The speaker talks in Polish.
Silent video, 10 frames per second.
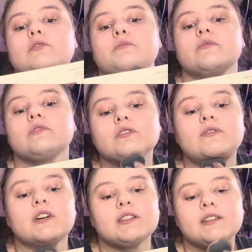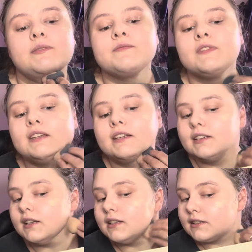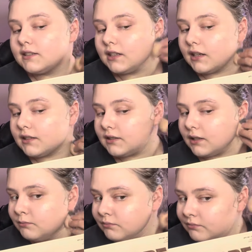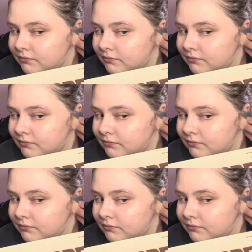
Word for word: spowodowane stresem,